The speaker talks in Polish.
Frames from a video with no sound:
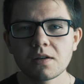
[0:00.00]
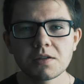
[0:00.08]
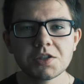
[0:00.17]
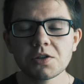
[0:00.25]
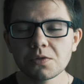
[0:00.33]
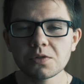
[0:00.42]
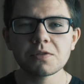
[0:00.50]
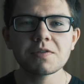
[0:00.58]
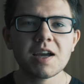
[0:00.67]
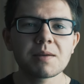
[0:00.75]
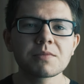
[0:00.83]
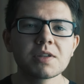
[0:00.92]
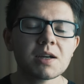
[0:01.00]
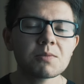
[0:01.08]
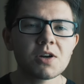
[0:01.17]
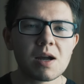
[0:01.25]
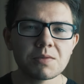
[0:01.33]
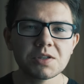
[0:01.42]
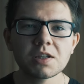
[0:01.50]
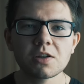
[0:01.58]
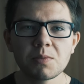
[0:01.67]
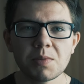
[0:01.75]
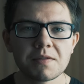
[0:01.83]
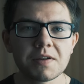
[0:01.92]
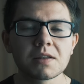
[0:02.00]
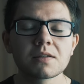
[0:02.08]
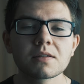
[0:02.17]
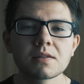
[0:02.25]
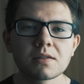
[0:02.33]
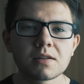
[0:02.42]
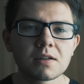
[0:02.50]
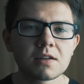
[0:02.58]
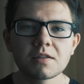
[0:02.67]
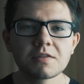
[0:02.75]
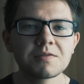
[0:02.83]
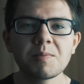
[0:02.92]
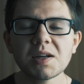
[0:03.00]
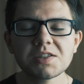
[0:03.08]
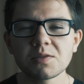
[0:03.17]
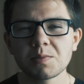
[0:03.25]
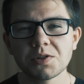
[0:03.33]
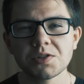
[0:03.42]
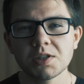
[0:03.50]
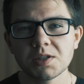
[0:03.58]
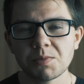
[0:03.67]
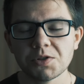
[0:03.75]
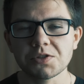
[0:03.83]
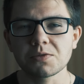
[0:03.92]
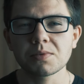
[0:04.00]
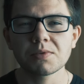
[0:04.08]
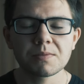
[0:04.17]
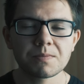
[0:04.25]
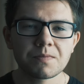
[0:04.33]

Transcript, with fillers: Skąd to wiem? Jak mogę być tego pewien? W bardzo prosty sposób.